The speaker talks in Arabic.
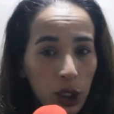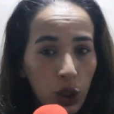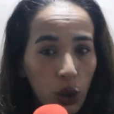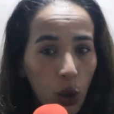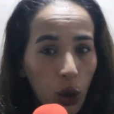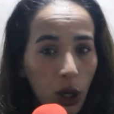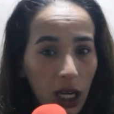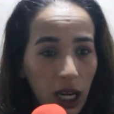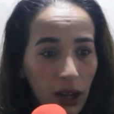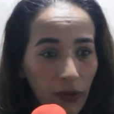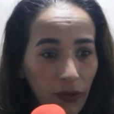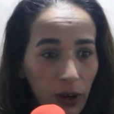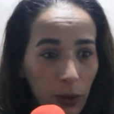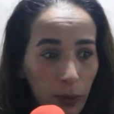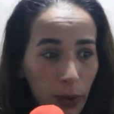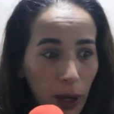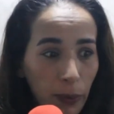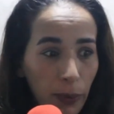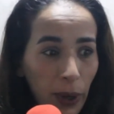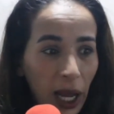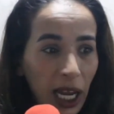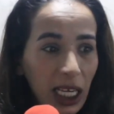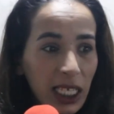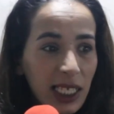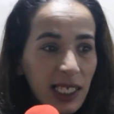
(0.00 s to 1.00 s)
جوج في
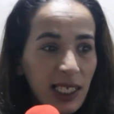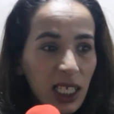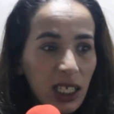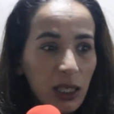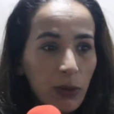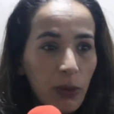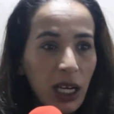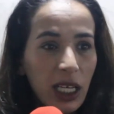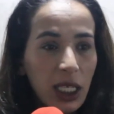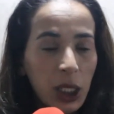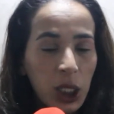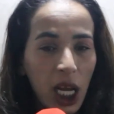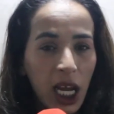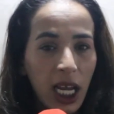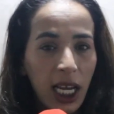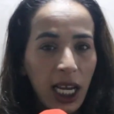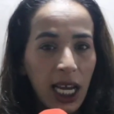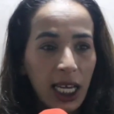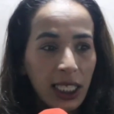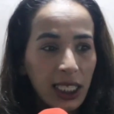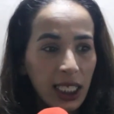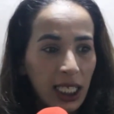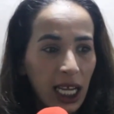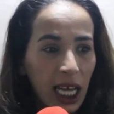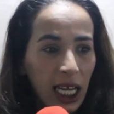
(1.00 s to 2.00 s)
الباب بحال الصدمه اللي شحال
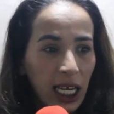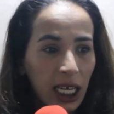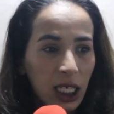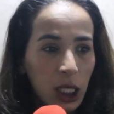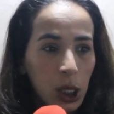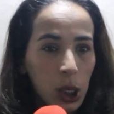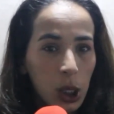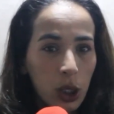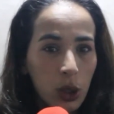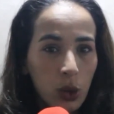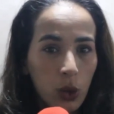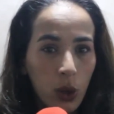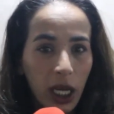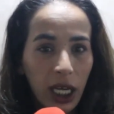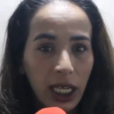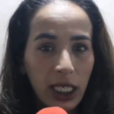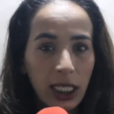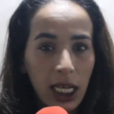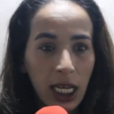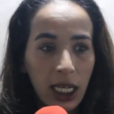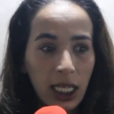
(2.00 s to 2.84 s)
هذه نهار اللي جيت ولقيت